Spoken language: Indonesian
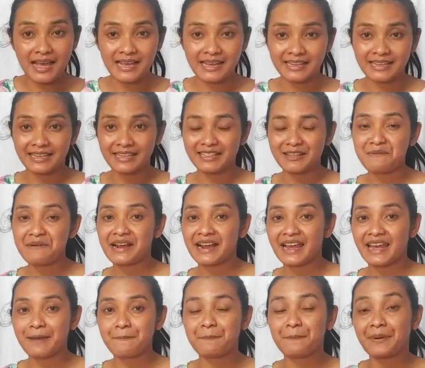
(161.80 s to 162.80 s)
rumah kita
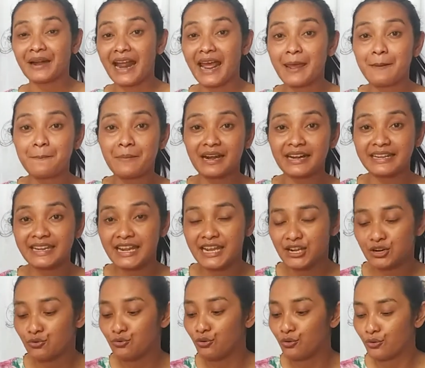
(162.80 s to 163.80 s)
pakai
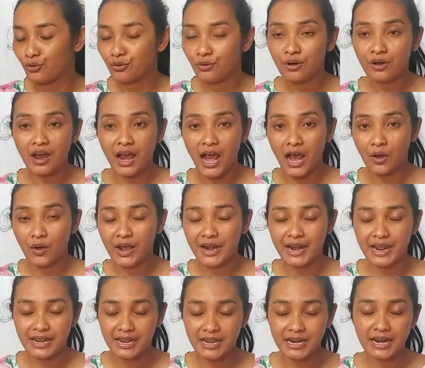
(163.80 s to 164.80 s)
primernya dulu
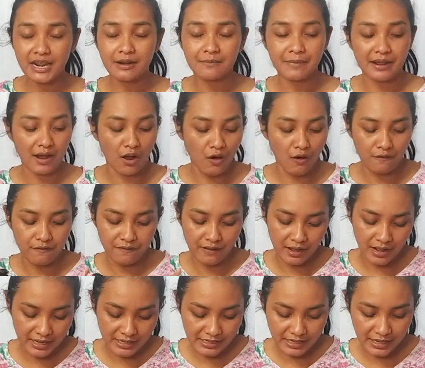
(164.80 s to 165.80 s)
aku adanya dari
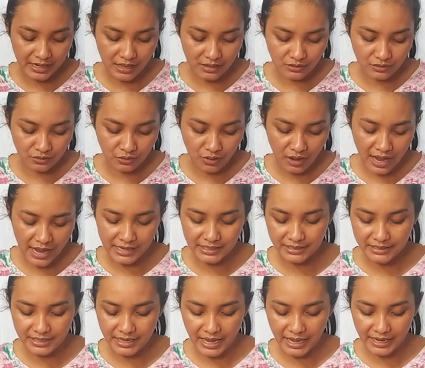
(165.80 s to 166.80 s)
makeover jadi langsung
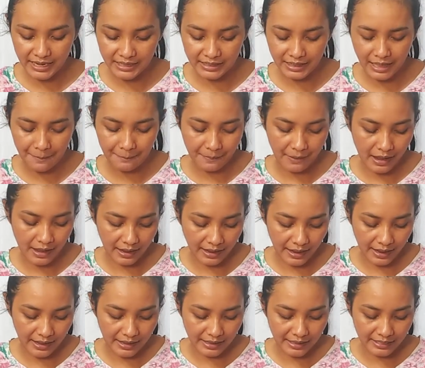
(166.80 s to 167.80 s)
aja kita
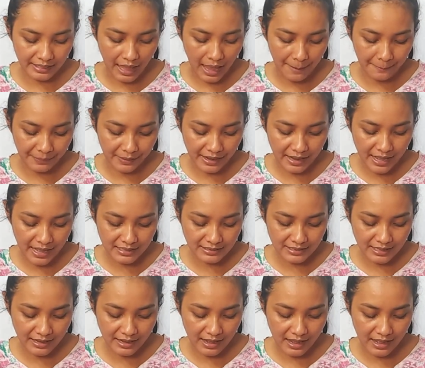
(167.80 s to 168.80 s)
pakai kita
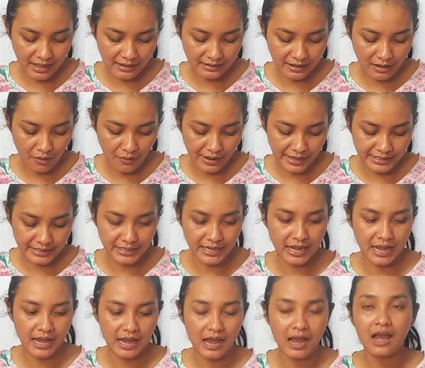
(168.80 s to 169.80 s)
aplikasikan ke
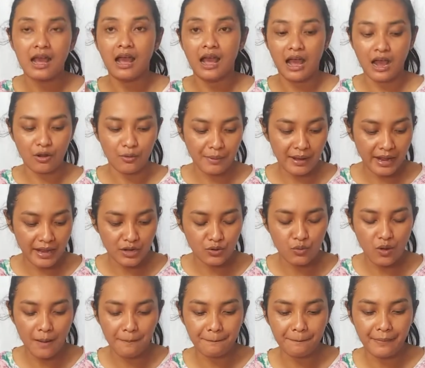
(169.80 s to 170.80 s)
wajah aku
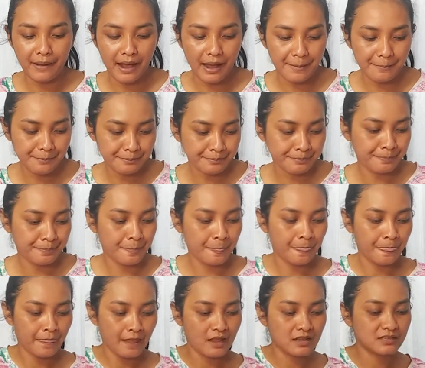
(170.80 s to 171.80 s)
pakai dua pump
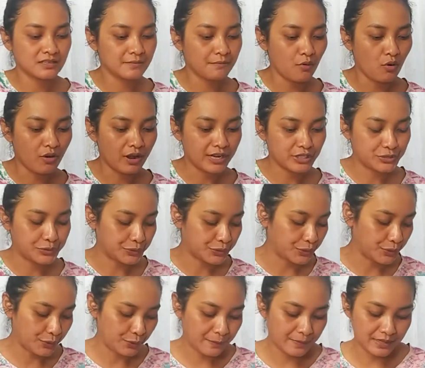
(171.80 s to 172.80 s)
semoga
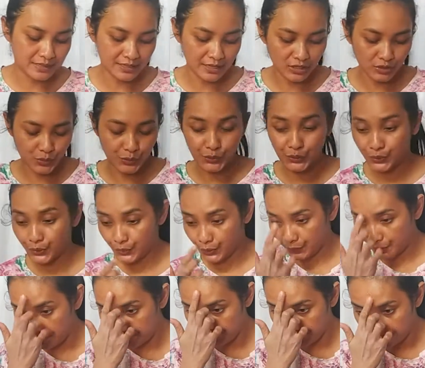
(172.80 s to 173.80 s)
cukup biasanya
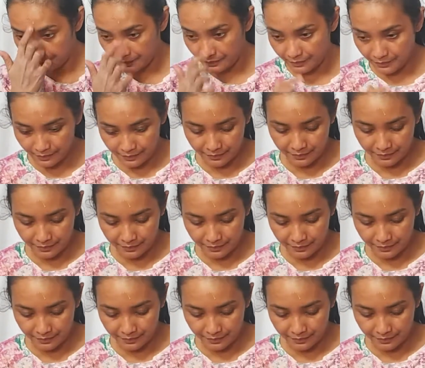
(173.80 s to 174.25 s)
cukup